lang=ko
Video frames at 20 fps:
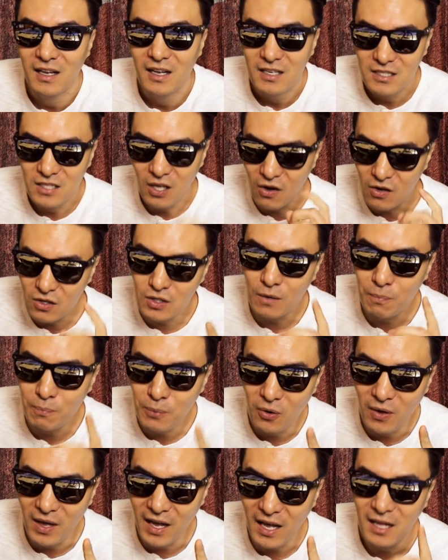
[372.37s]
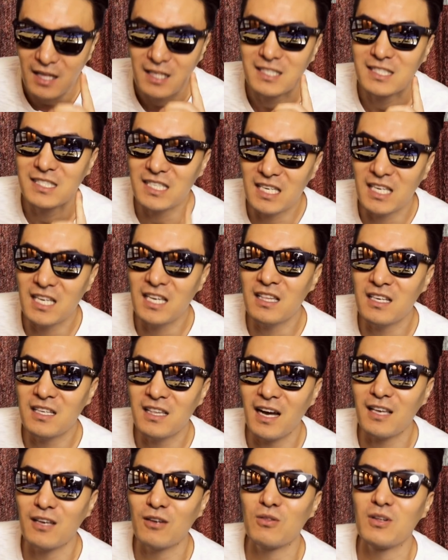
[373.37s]
성적표에 찍히는
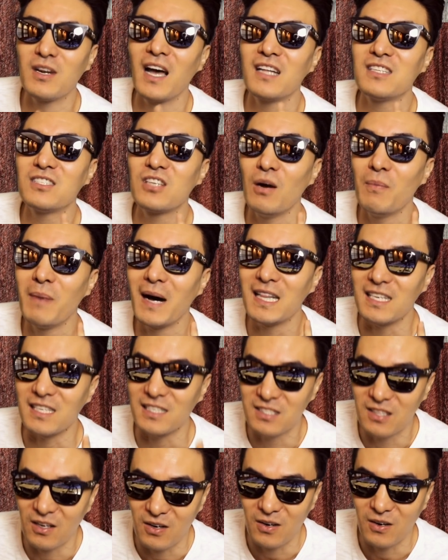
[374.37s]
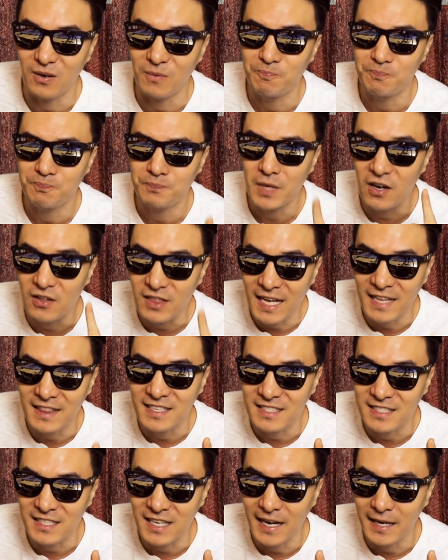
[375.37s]
학교들이 한 절반이 있어요. 뭐
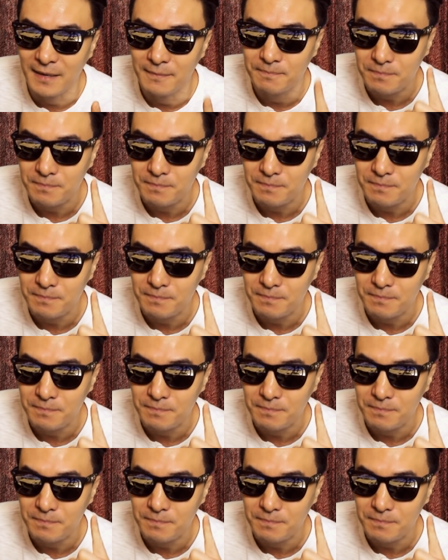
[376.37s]
텐덴스가.